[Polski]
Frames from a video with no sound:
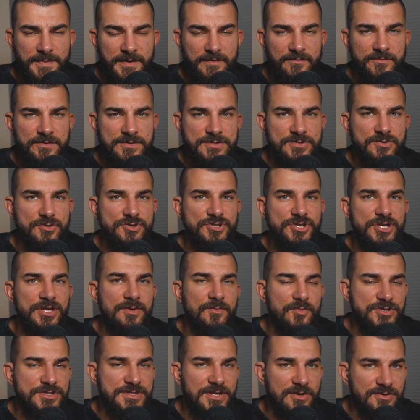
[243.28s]
sprawą jest to, że nie
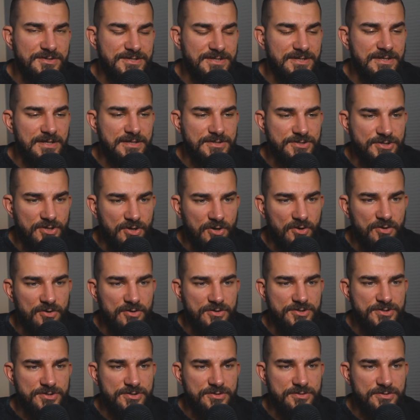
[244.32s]
można oceniać
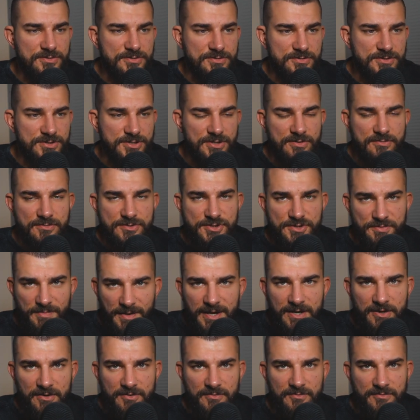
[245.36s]
kogoś czyjąś
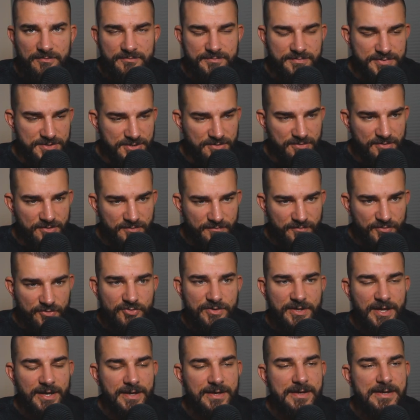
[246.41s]
miarą. Przykładowo
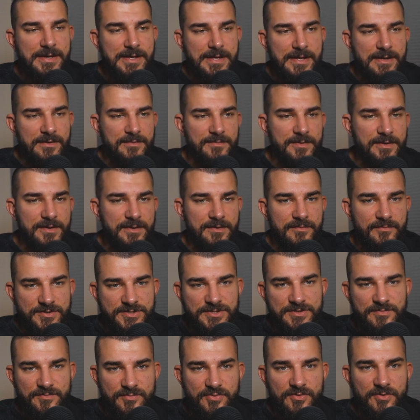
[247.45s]
tutaj e,
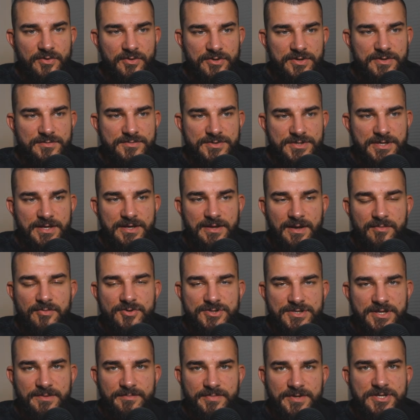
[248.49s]
właśnie było o tym, że jak jak
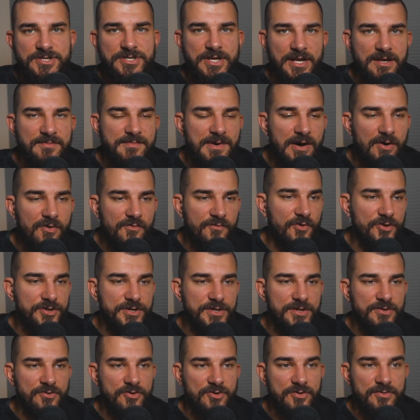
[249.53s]
można pić tak mało
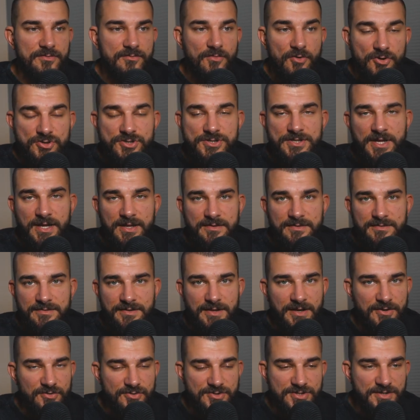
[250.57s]
wody. No można,
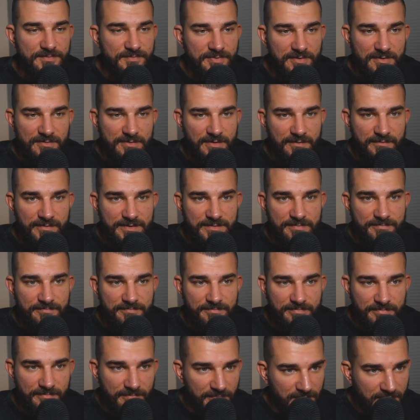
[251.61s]
niektórzy piją nawet
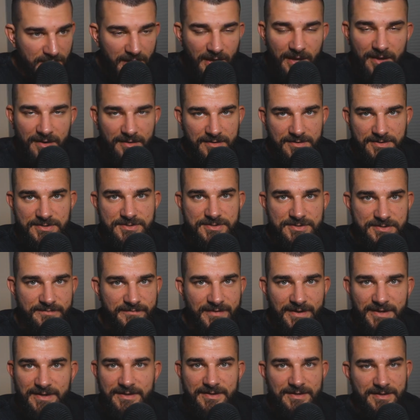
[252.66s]
mniej niż
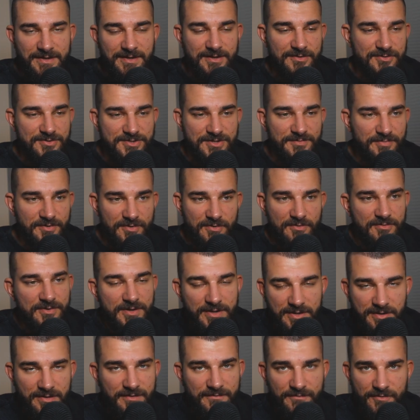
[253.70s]
2 litry, niektórzy piją
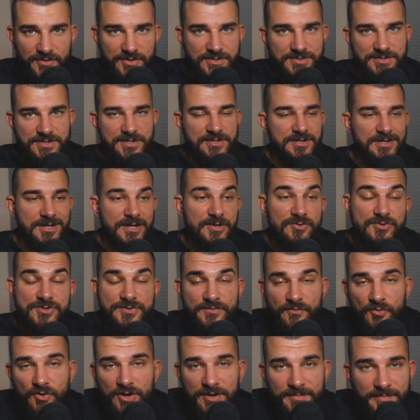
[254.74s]
litr wody dziennie,
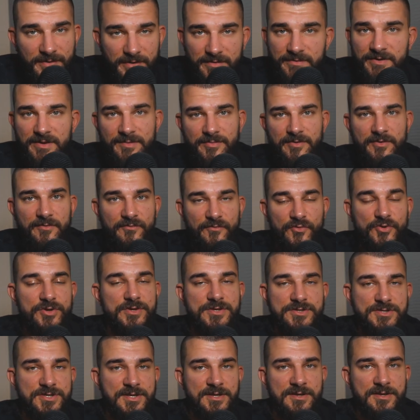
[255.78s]
niektórzy w ogóle prawie nie piją
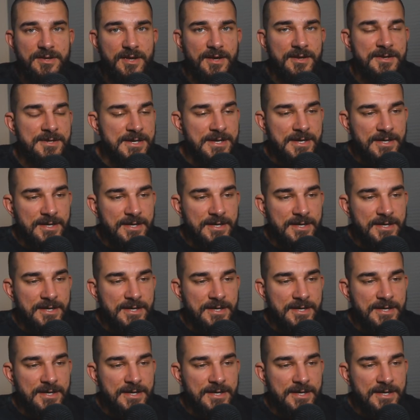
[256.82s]
wody dziennie,